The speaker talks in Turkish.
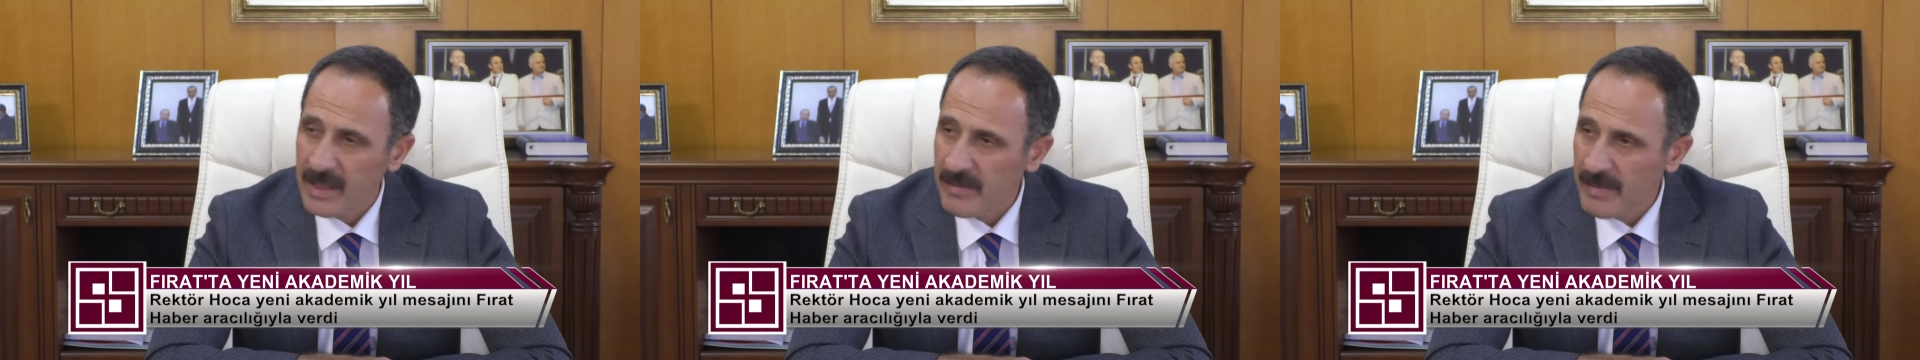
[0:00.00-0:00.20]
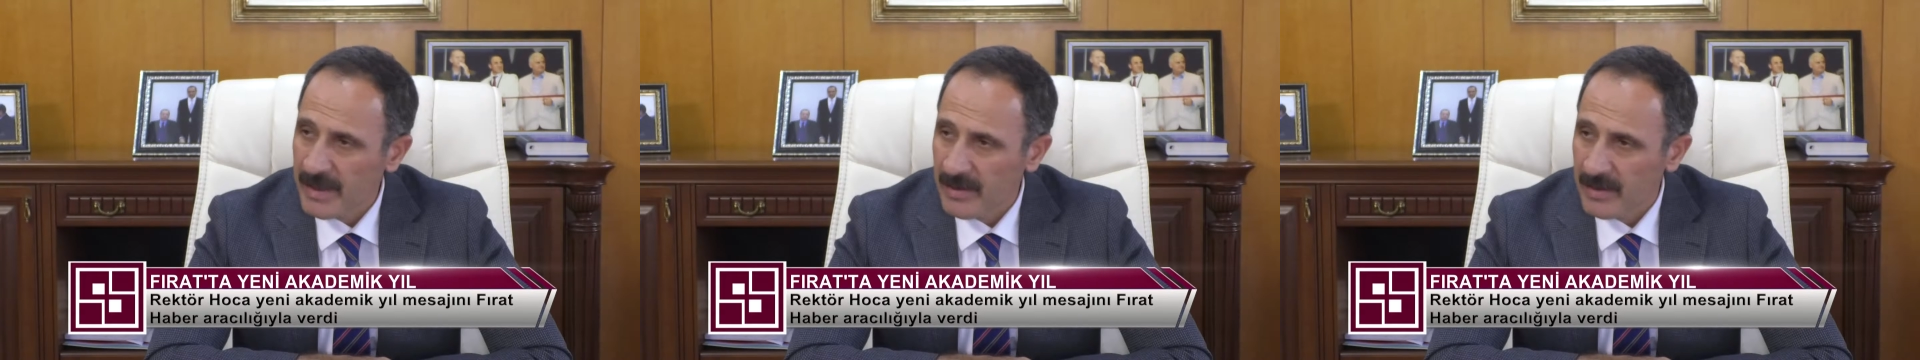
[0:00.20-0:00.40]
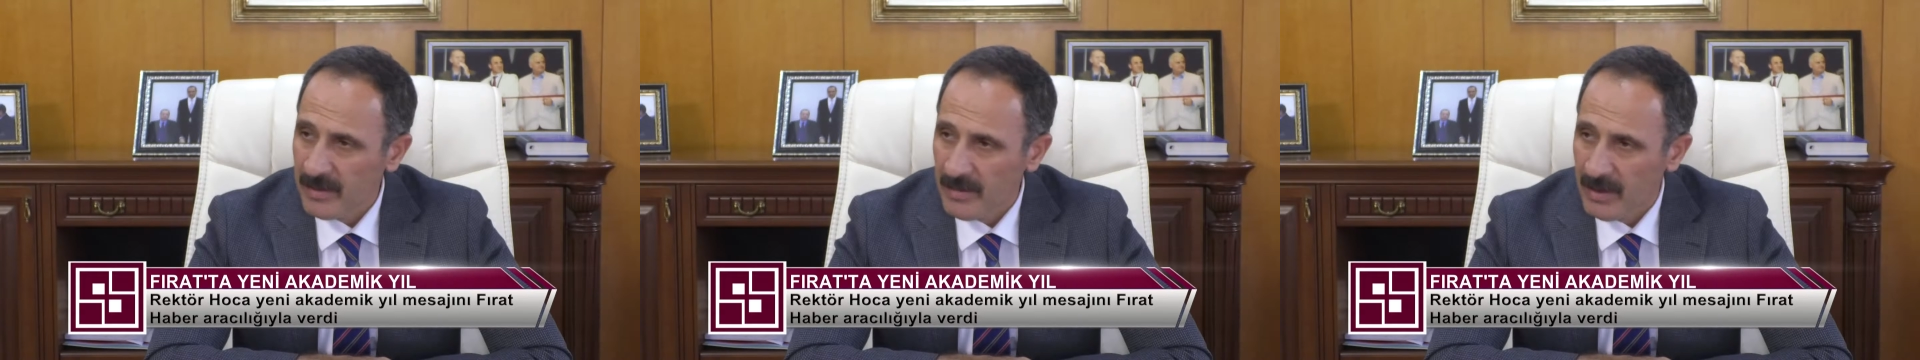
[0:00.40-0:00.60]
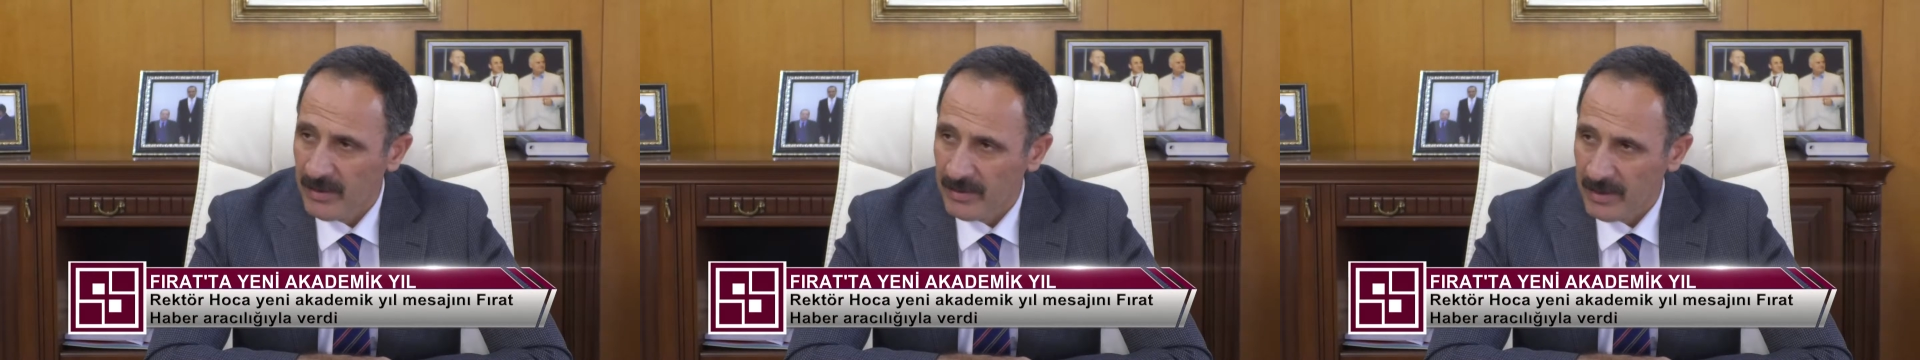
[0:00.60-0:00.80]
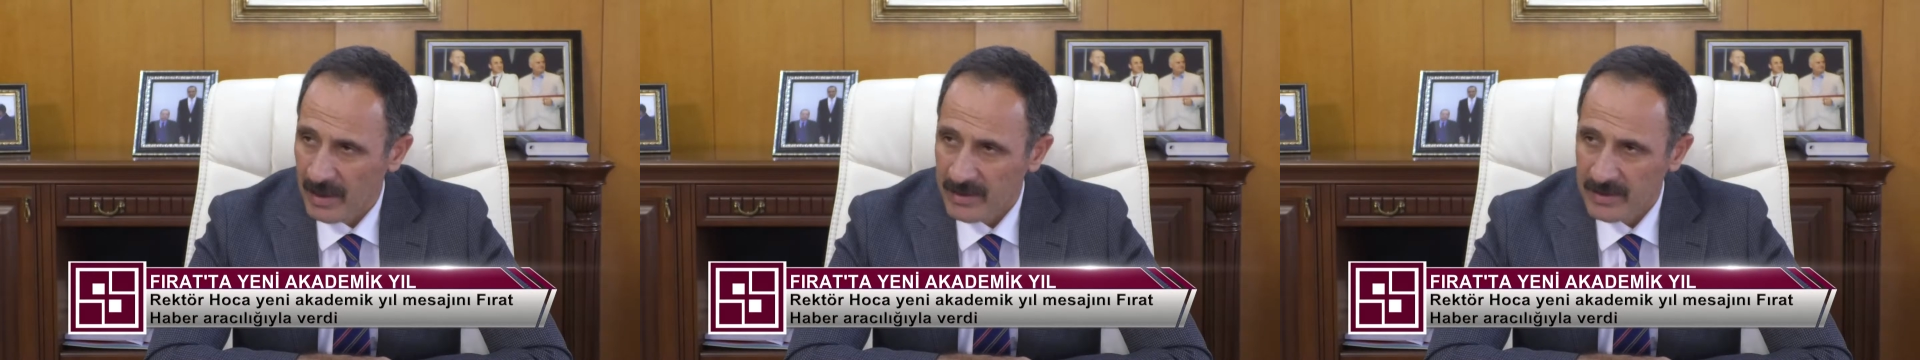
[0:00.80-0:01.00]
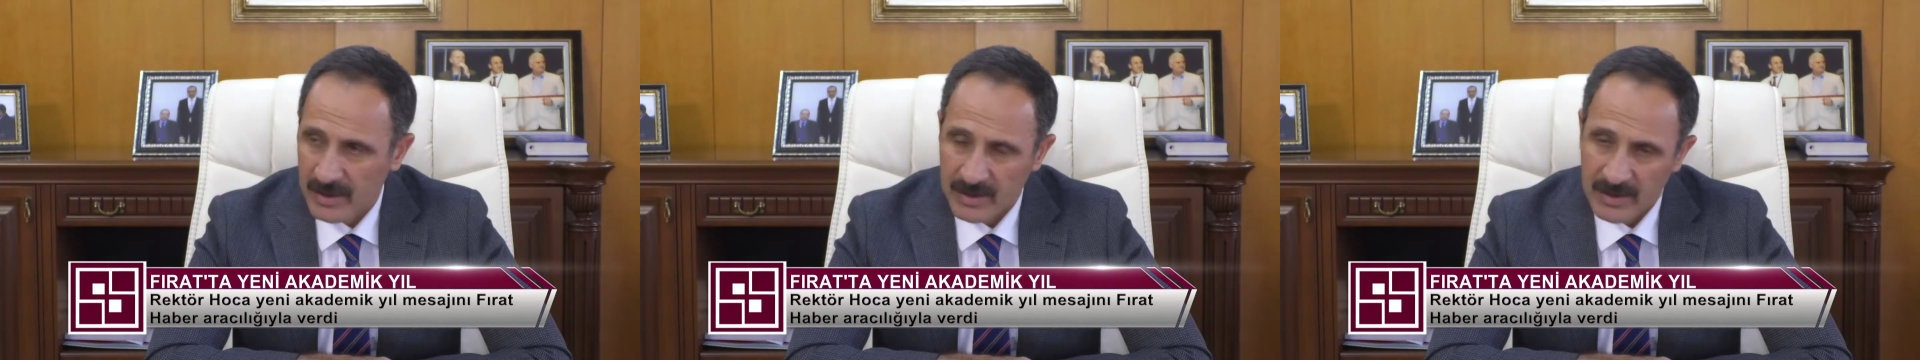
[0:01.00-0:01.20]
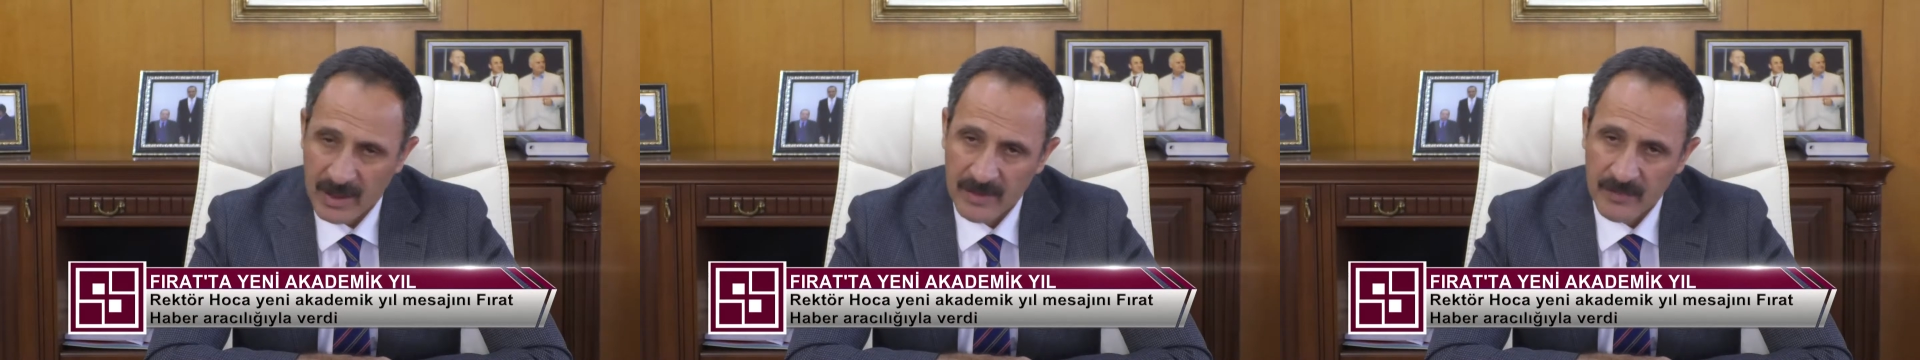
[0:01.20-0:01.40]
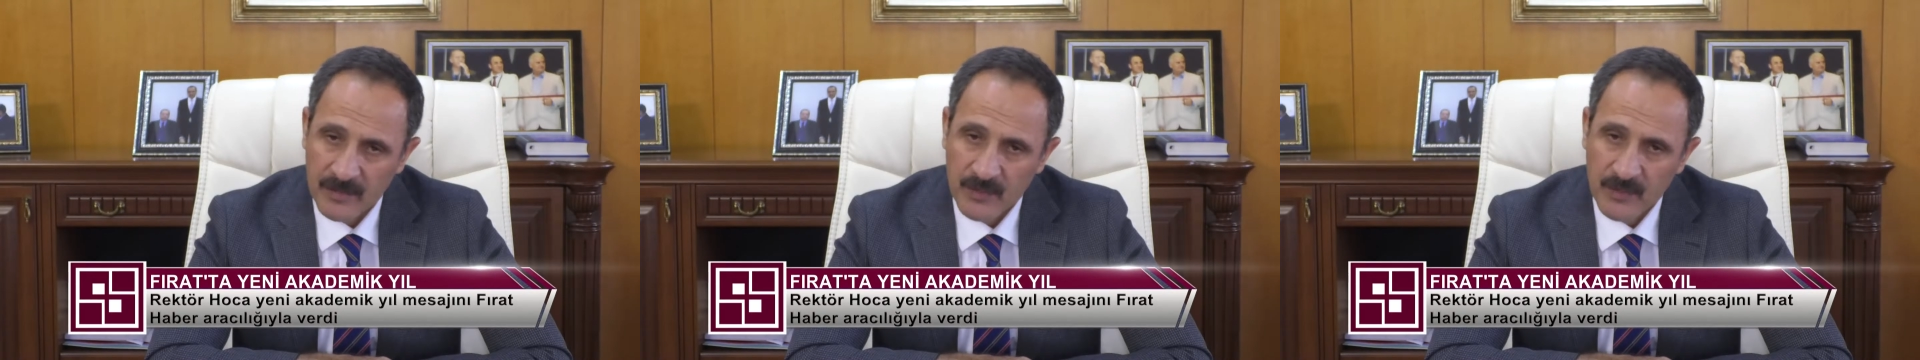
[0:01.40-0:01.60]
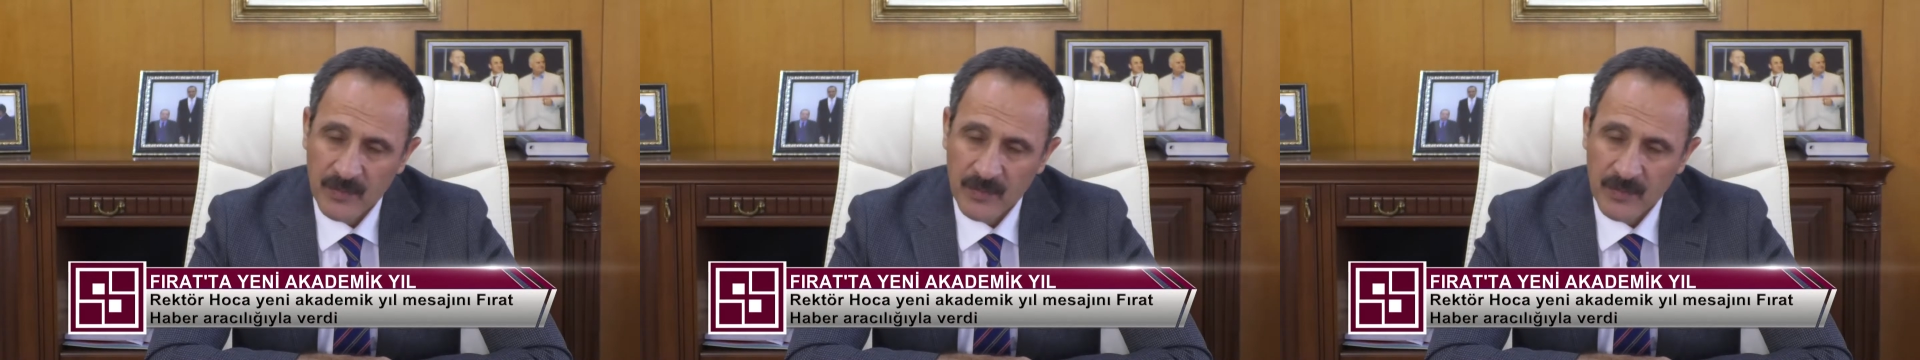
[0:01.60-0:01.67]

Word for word: kıymetini bilin gerçekten.